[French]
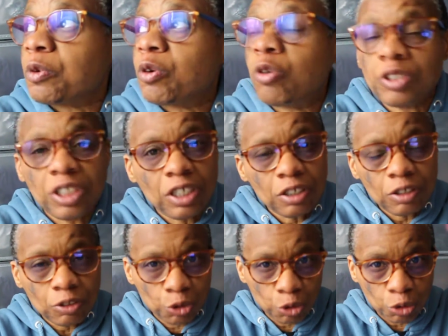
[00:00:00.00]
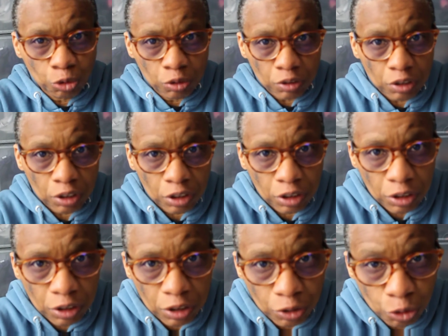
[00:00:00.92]
On est sur
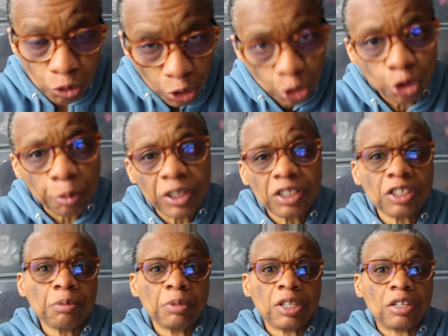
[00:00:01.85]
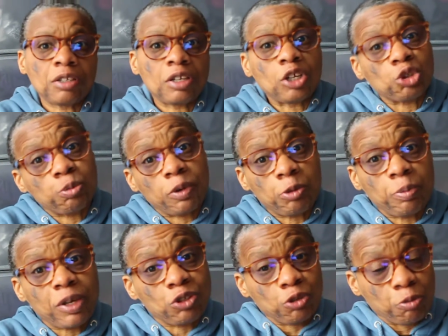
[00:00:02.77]
une entreprise criminelle. Alors, je parle
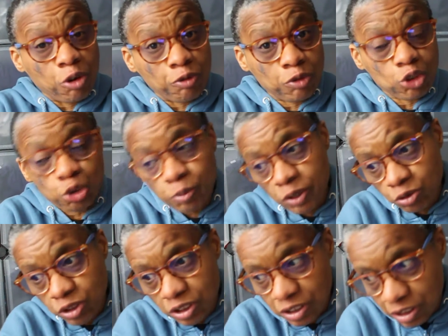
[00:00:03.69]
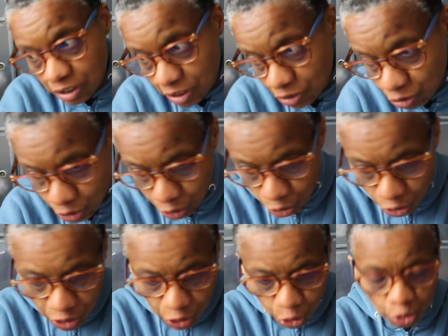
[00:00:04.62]
pas seulement en France, je parle aussi des États-Unis.
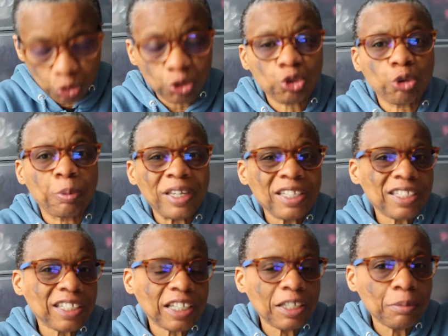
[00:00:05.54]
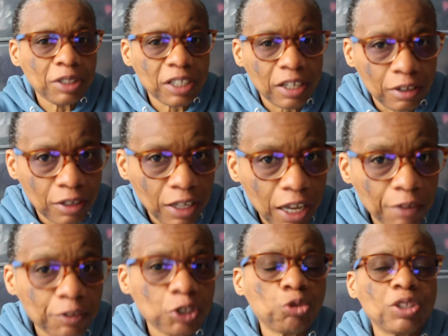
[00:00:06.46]
On est sur une entreprise criminelle,
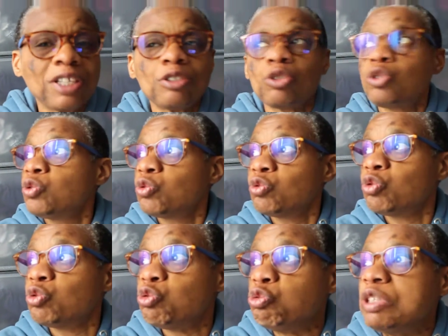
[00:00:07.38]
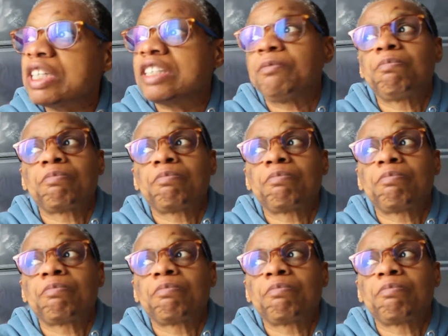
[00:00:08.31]
avec une intention de nuire.